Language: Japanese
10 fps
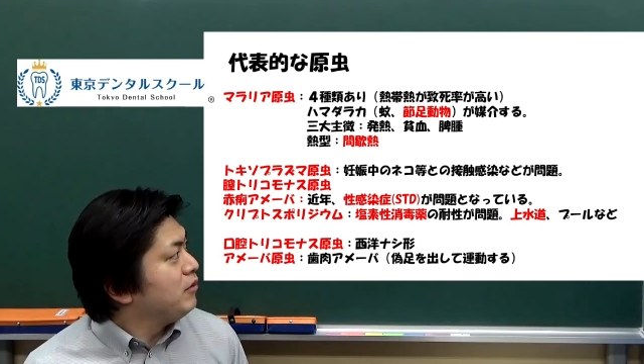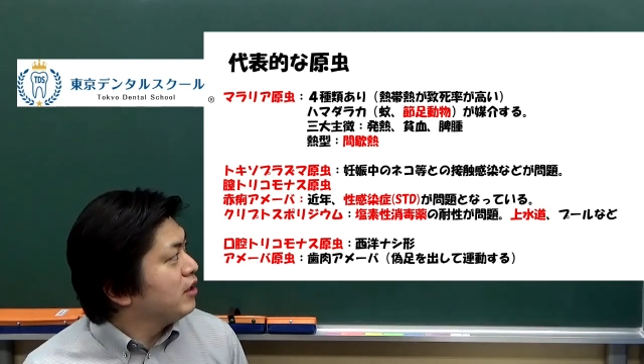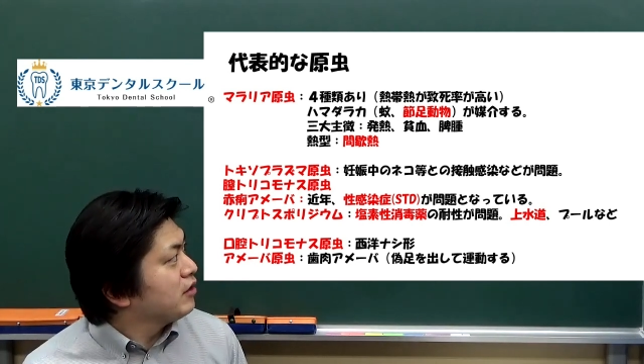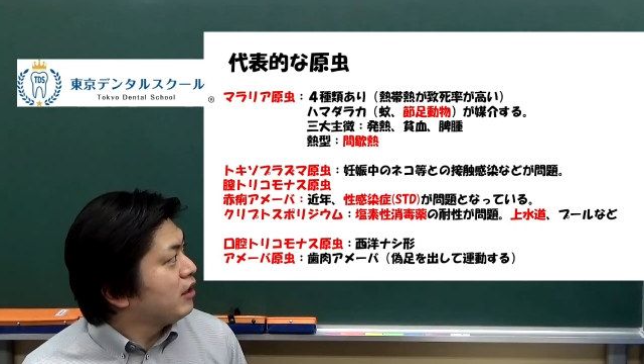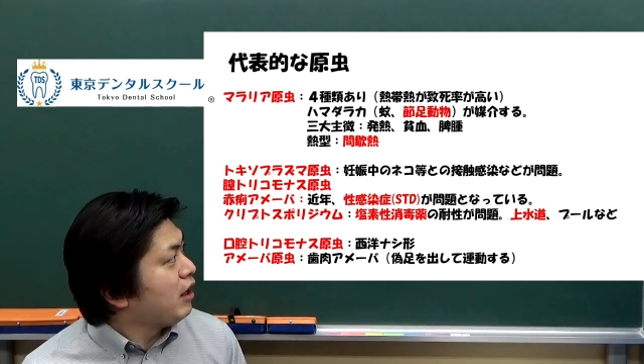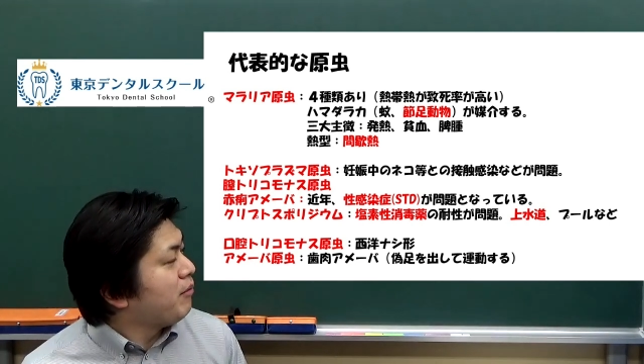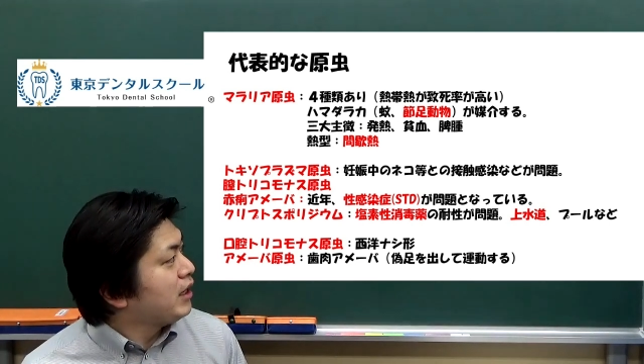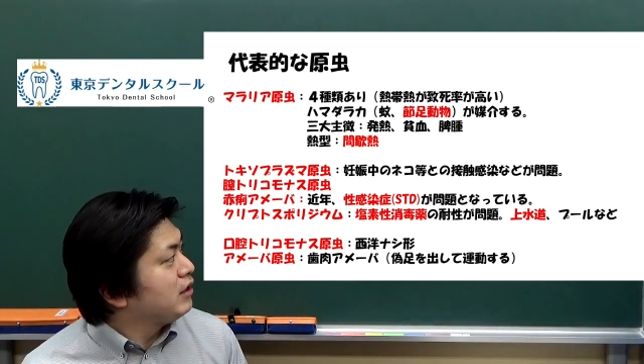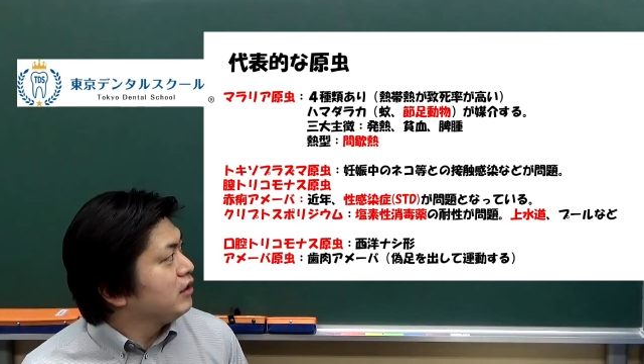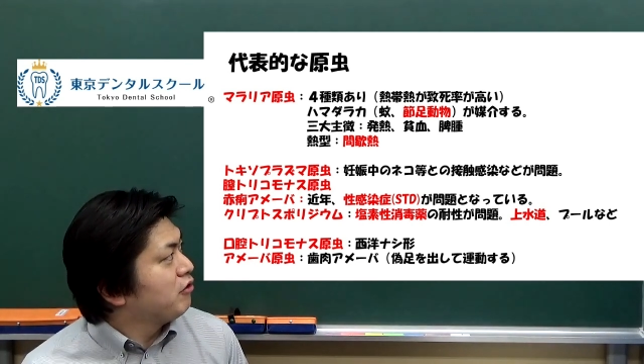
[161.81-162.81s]
皆さん名
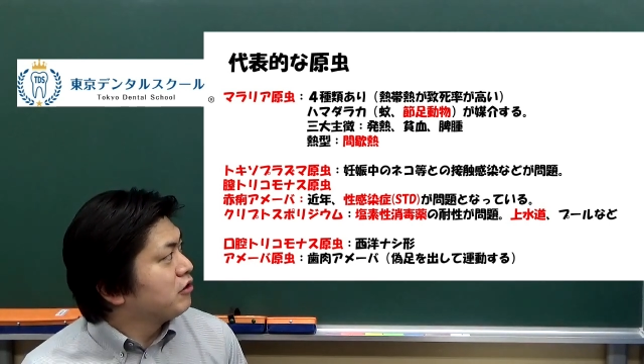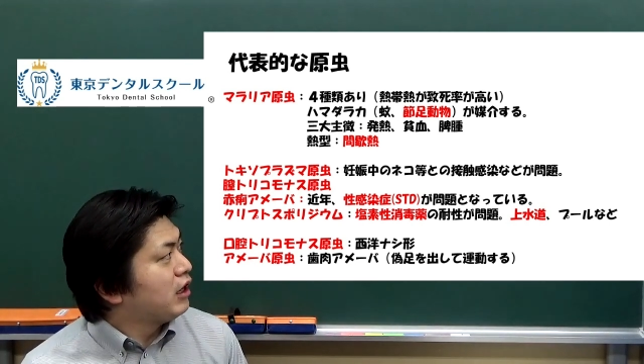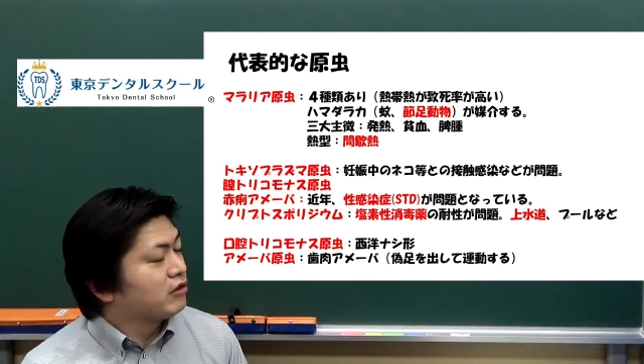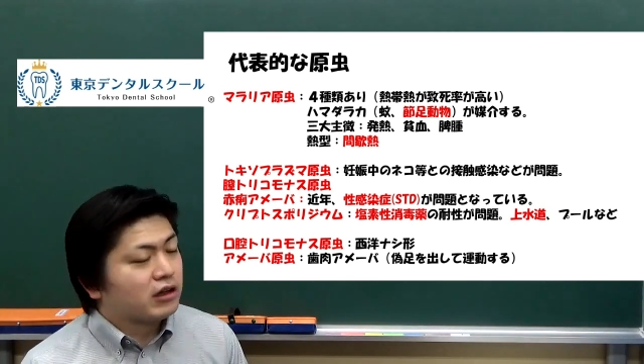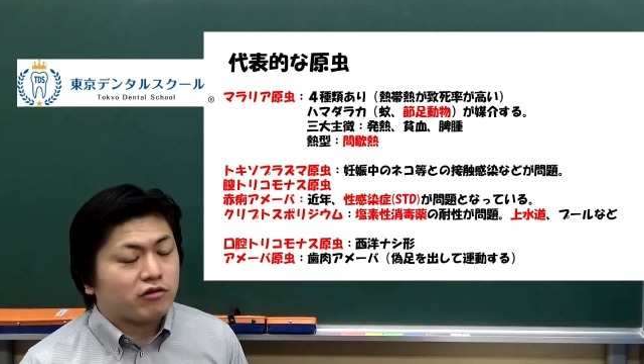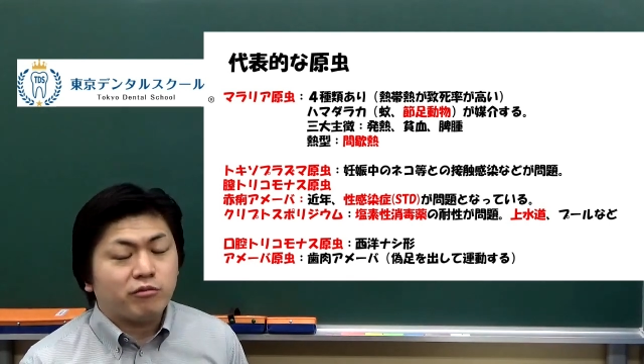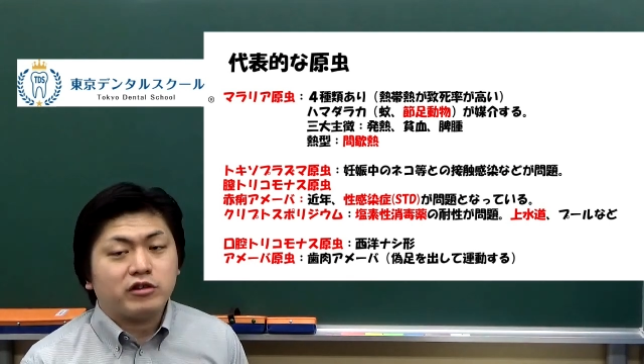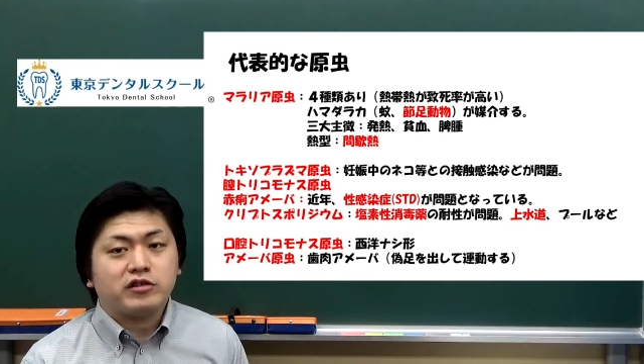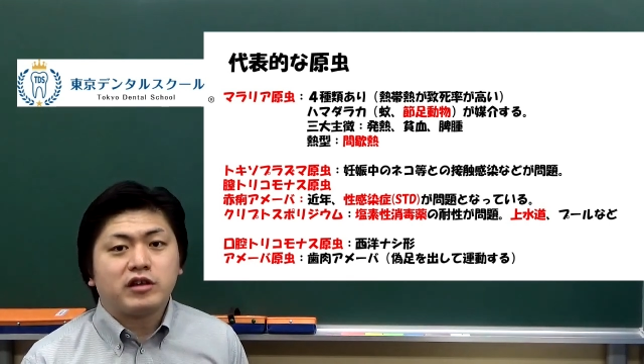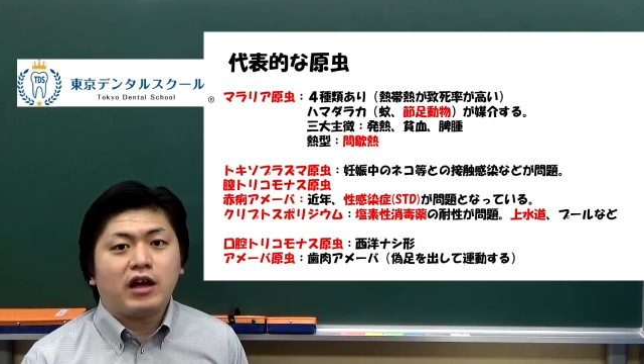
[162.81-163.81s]
前聞いたことあるかと思
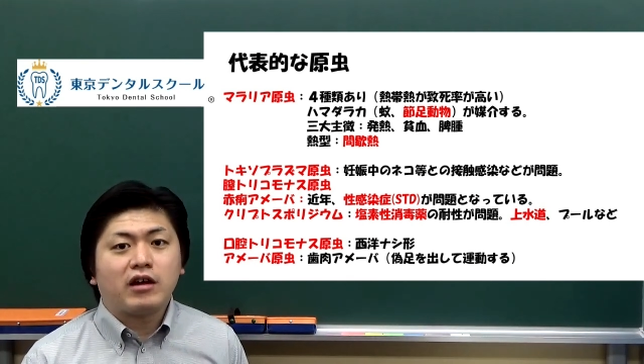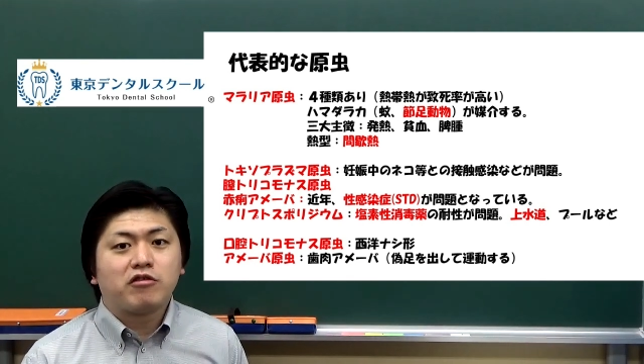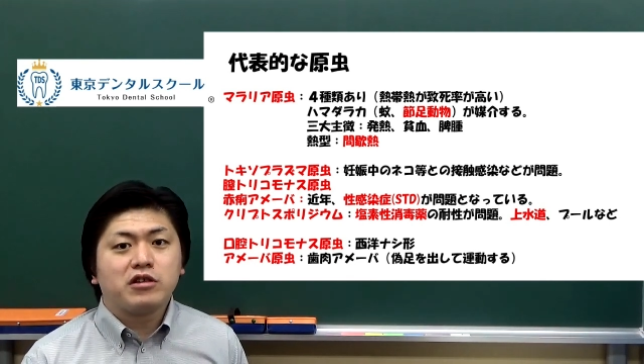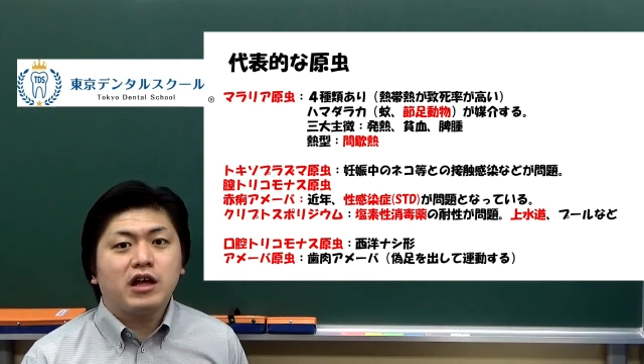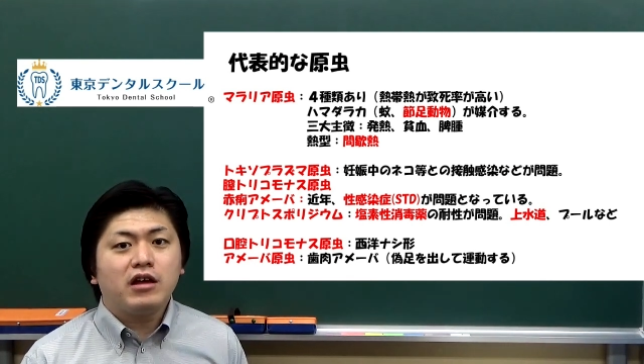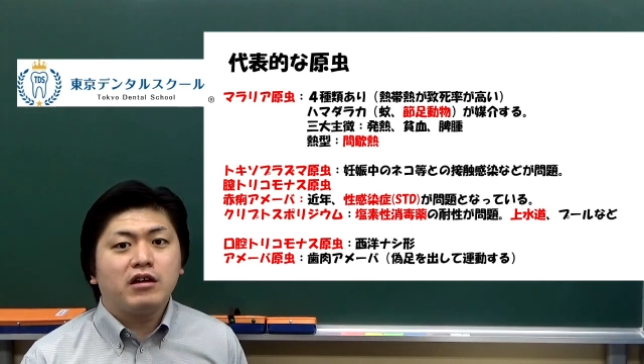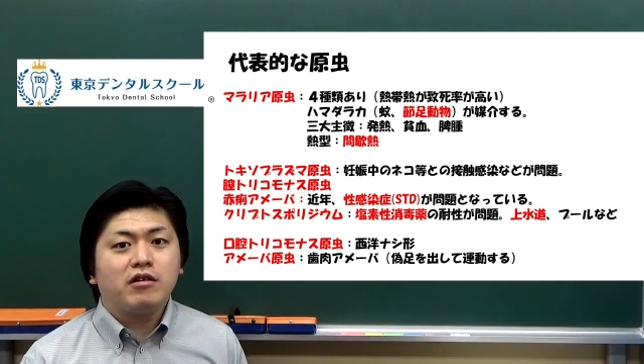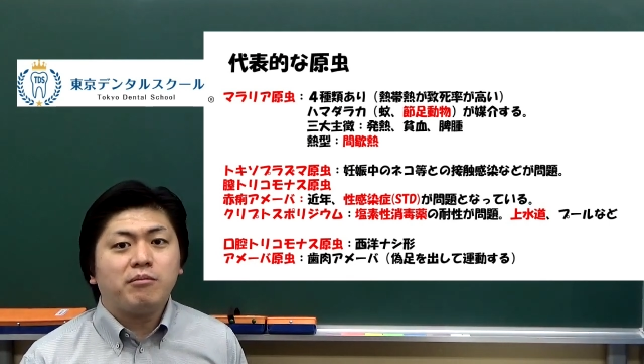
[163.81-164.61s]
うんですが、こちら、